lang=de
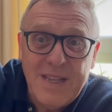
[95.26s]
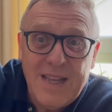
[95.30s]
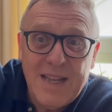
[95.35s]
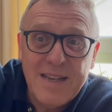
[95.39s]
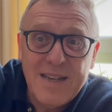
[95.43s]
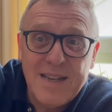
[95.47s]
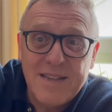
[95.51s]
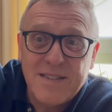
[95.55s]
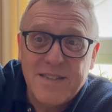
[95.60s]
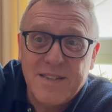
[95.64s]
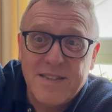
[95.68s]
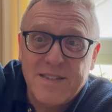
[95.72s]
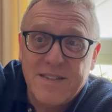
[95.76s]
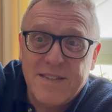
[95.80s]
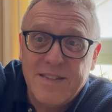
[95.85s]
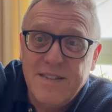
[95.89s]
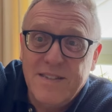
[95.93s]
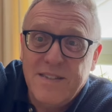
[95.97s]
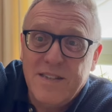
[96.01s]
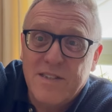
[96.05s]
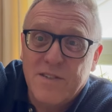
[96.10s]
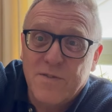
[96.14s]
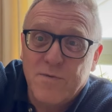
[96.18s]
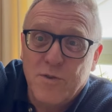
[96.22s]
Das ist
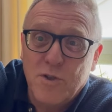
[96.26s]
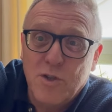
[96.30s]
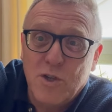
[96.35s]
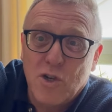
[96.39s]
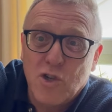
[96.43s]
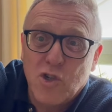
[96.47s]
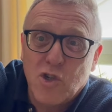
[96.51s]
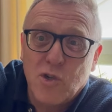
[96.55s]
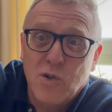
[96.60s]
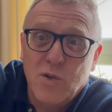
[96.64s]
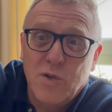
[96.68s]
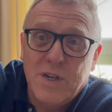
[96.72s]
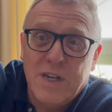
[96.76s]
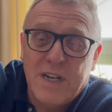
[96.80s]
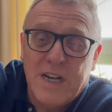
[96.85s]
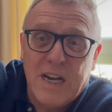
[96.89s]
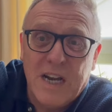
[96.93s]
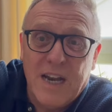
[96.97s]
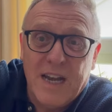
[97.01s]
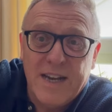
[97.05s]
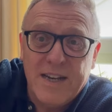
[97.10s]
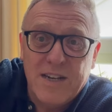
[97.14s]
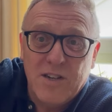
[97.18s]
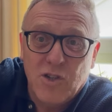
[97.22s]
dieses wunderschöne
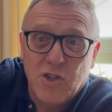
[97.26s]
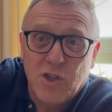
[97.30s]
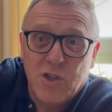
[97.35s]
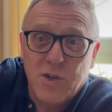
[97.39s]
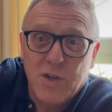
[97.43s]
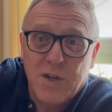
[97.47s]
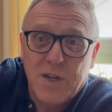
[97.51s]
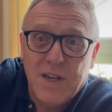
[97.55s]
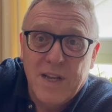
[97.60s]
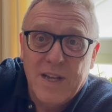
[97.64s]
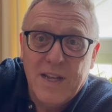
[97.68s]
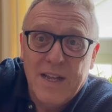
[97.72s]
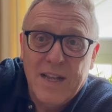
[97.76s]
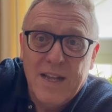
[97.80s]
kleine Stück,